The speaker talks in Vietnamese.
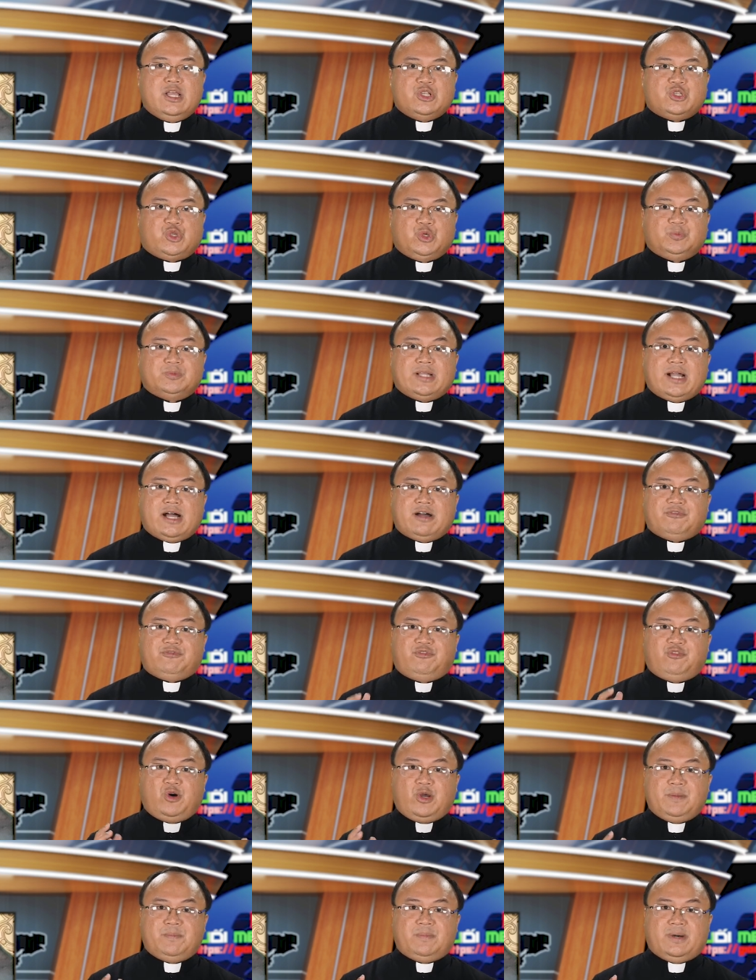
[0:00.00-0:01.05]
Chúng ta
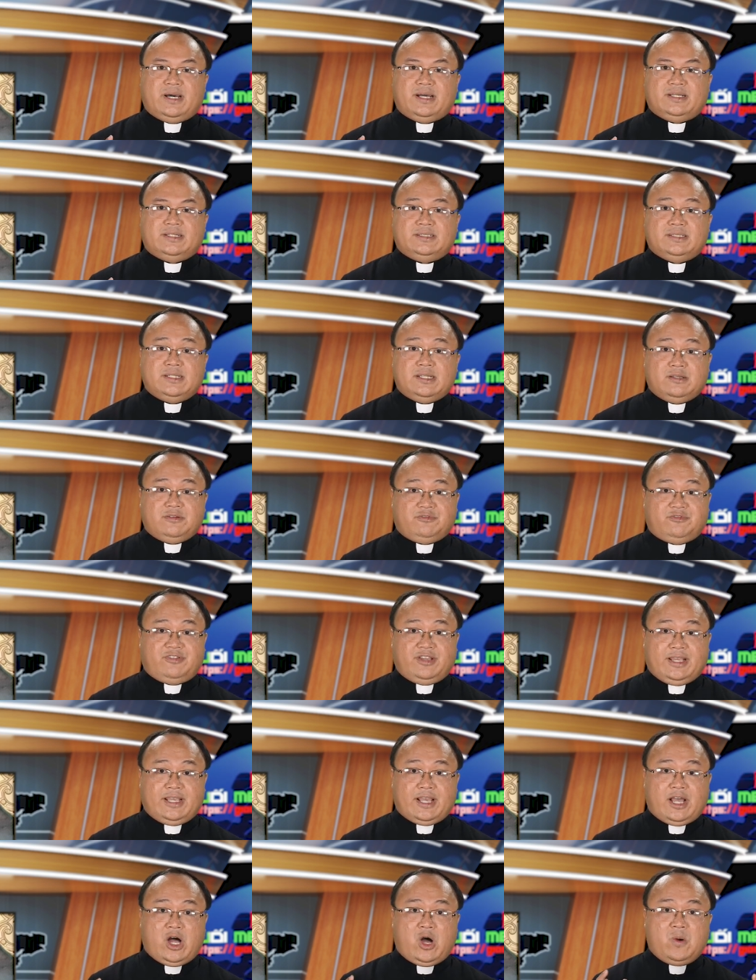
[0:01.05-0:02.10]
vui mừng
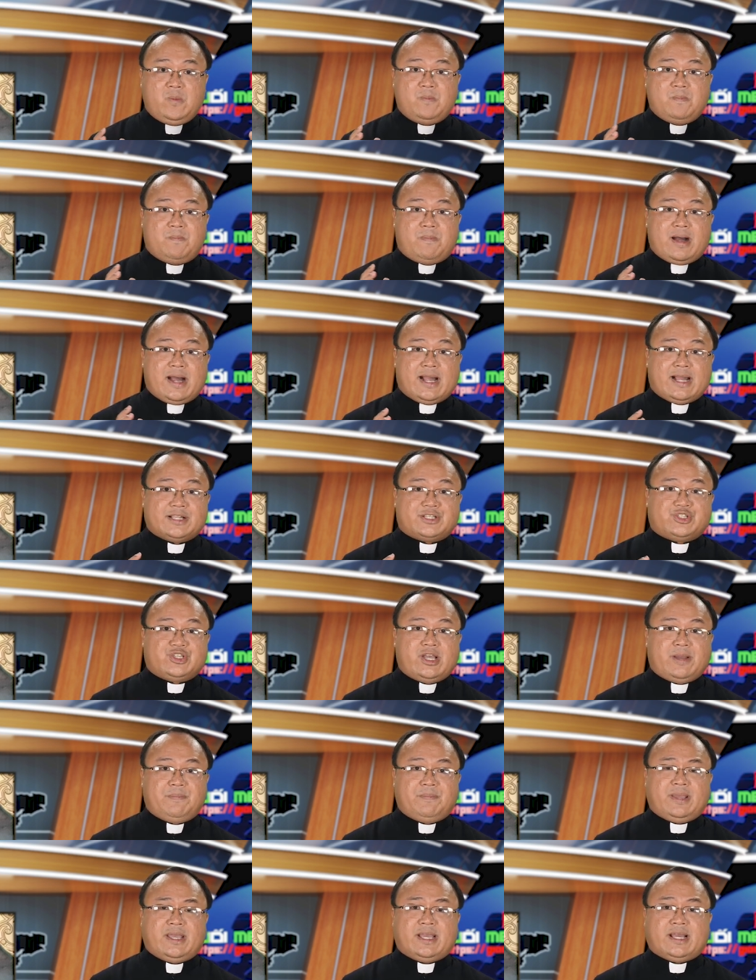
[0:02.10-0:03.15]
vì ông bà
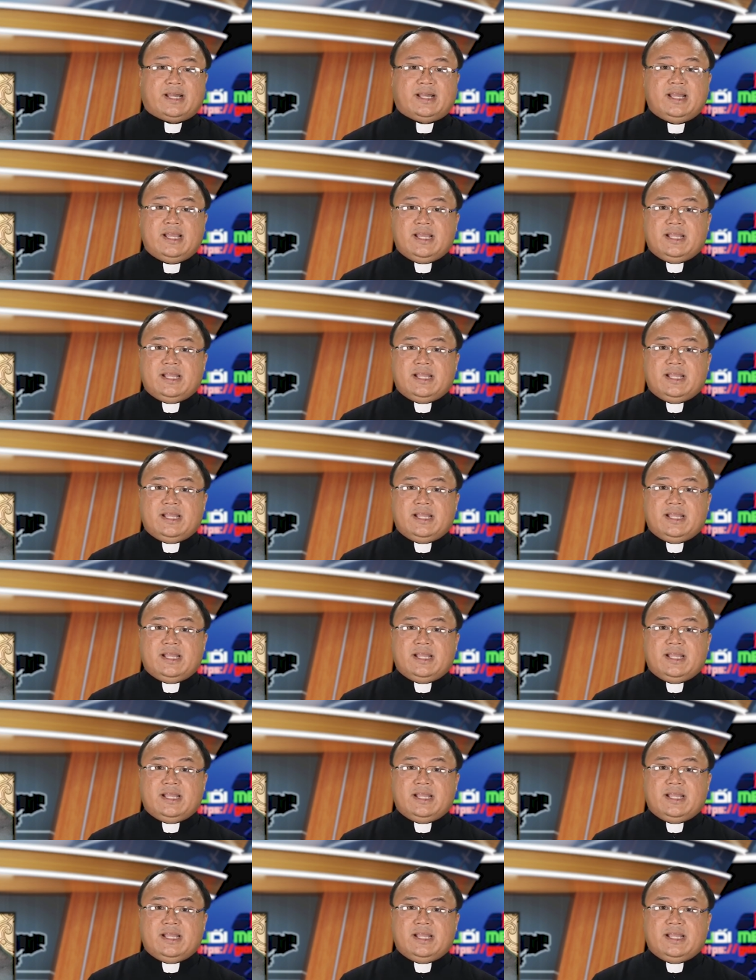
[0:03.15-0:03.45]
cha mẹ